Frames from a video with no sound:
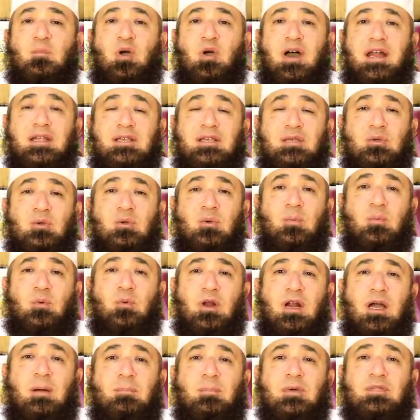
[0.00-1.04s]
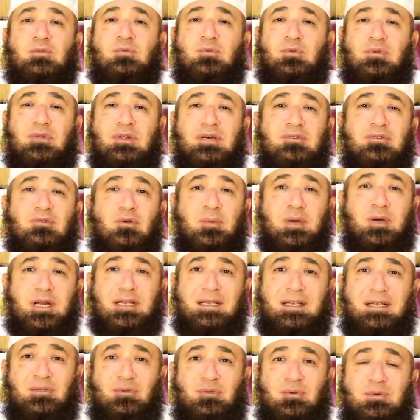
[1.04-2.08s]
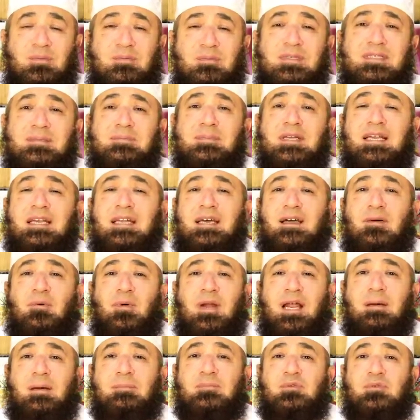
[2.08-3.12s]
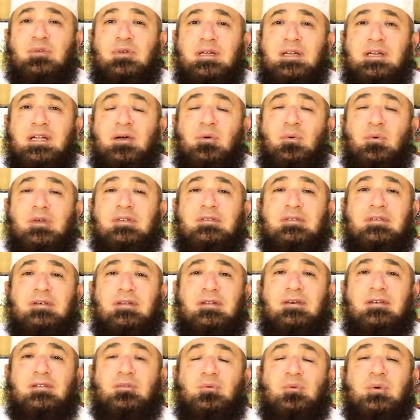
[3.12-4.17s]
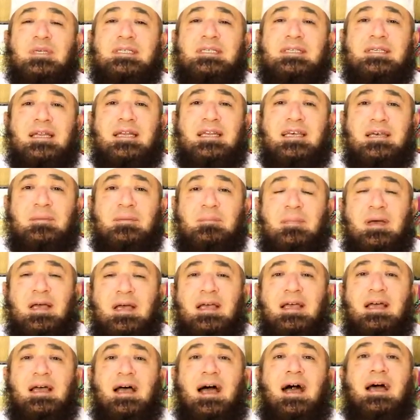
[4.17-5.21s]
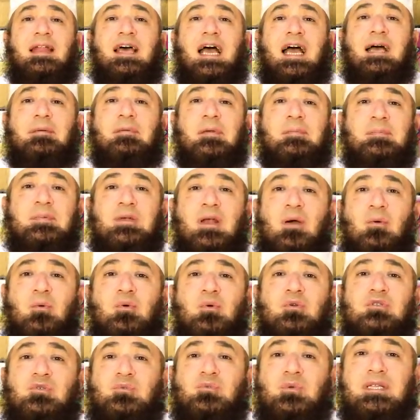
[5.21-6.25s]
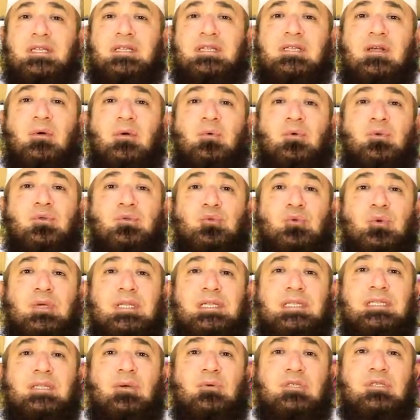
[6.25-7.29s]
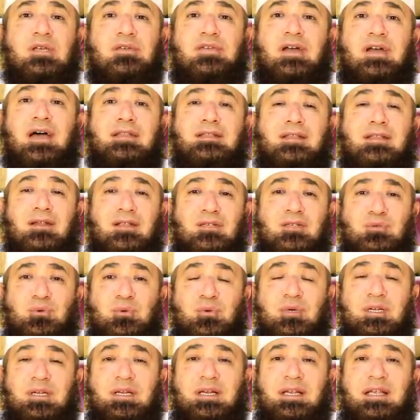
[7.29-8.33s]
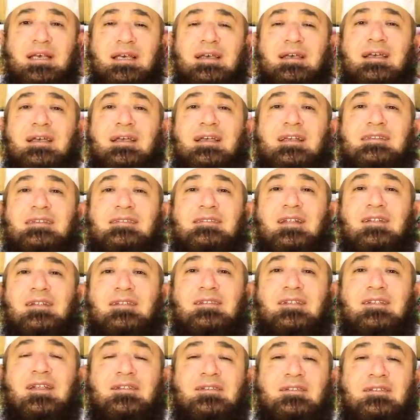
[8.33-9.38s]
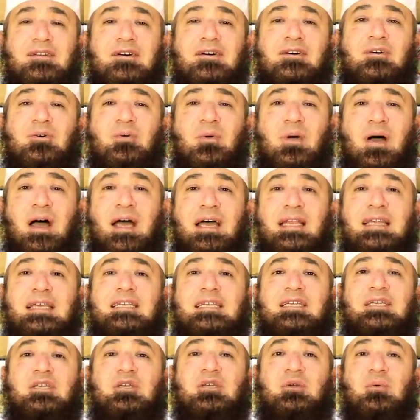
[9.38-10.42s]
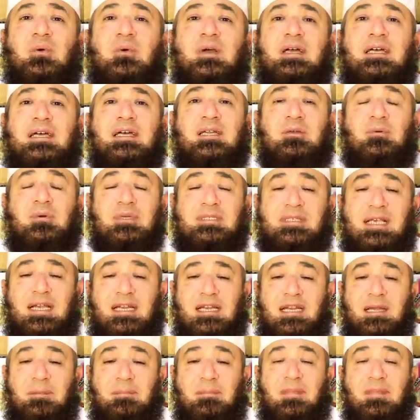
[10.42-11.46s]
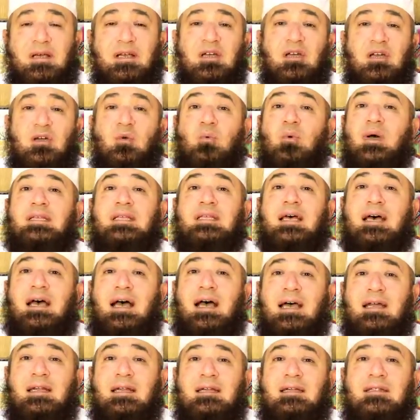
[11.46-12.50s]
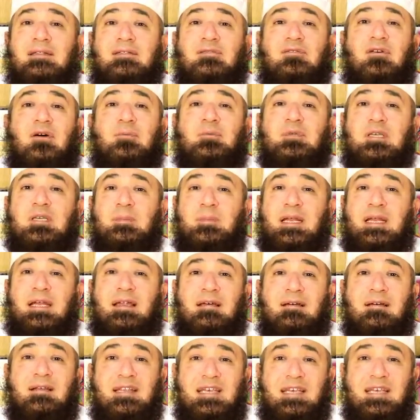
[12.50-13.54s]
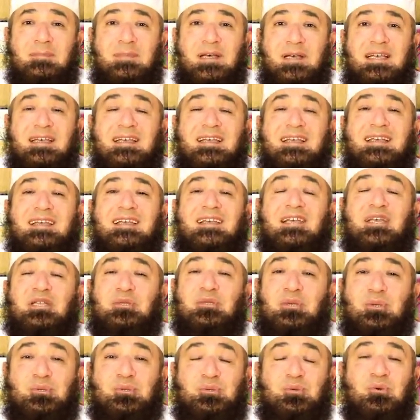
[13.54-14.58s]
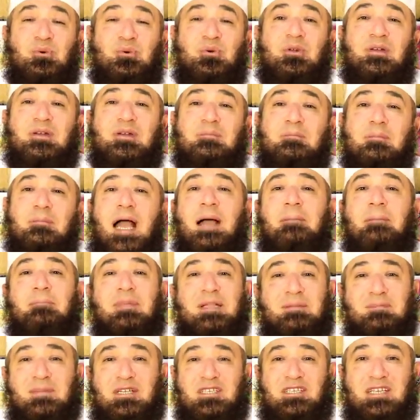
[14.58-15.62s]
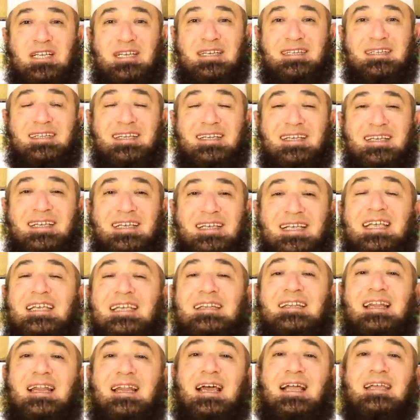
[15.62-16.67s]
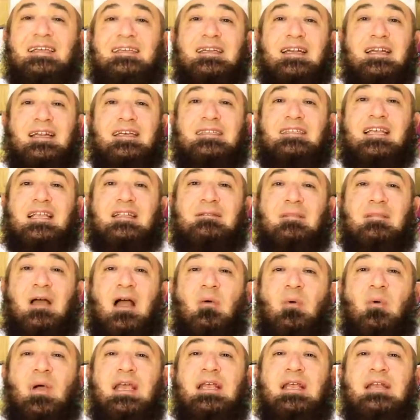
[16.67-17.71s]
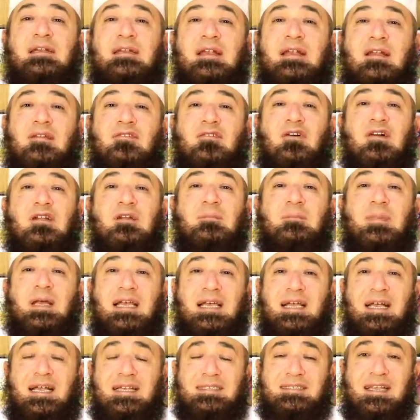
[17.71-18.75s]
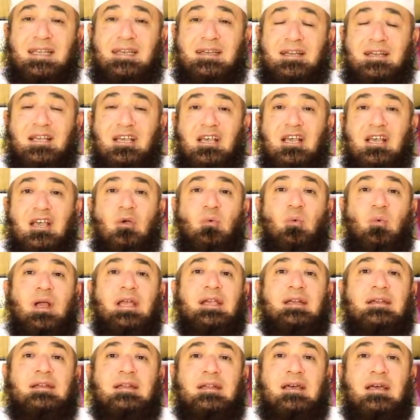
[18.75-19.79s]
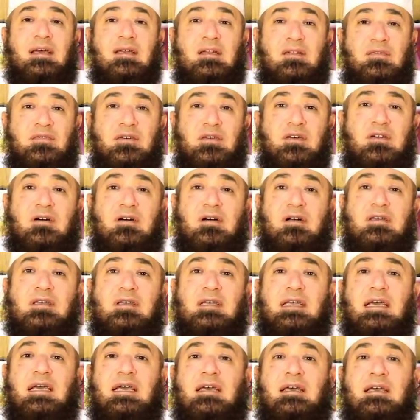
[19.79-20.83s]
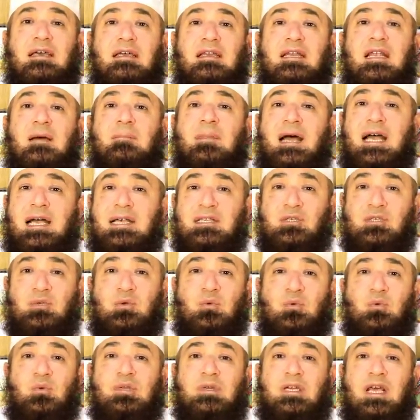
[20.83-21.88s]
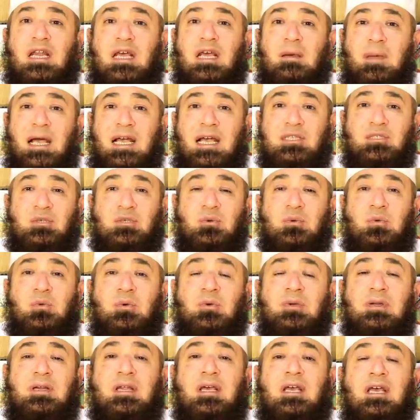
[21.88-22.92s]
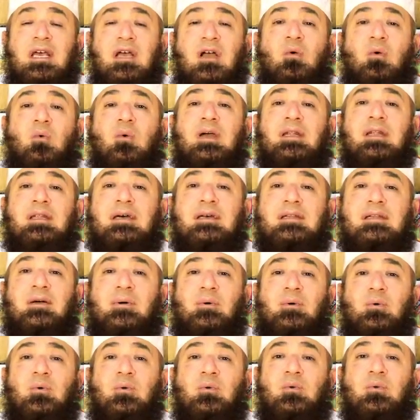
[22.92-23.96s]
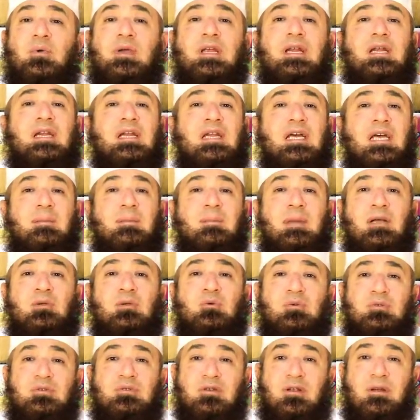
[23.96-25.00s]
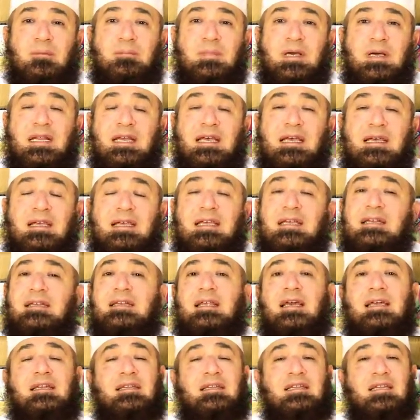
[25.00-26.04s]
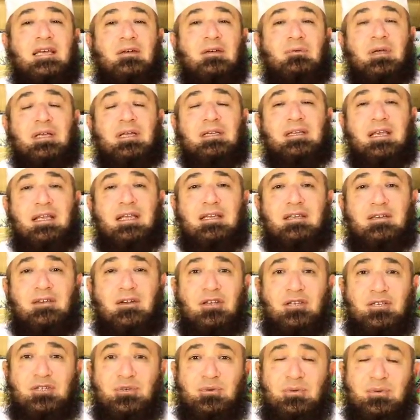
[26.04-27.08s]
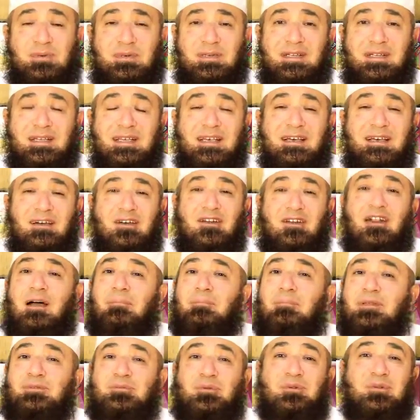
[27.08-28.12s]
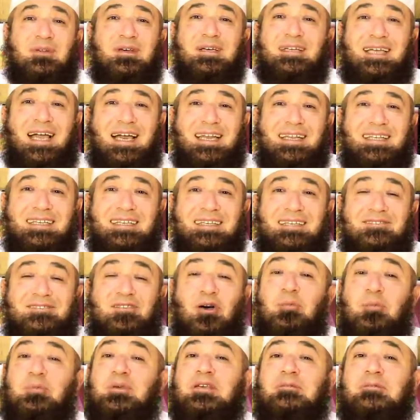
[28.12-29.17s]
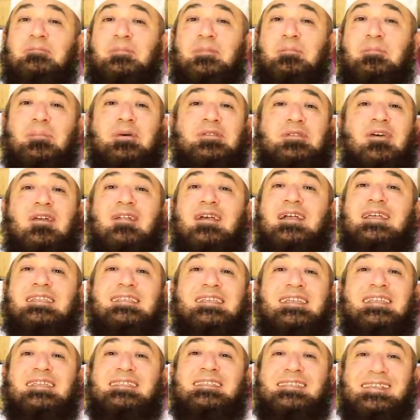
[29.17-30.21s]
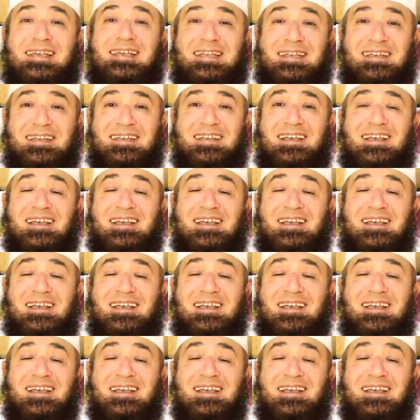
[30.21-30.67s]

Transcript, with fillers: عليكم ورحمة الله وبركاته بسم الله والحمد لله والصلاة والسلام على حبيبنا وأسوتنا وقدوتنا وشفاعنا رسول الله صلى الله عليه وآله وسلم وداعا طبيب الغلابة الدكتور محمد مشالي إن العين لا تدمع وإن القلب لا يحزن وإنا لفراقك لمحزنون لمحزنون ولا نقول إلا ما يرضي ربنا إنا لله وإنا إليه راجعون رحمة الله عليه طبيب بدرجة إنسان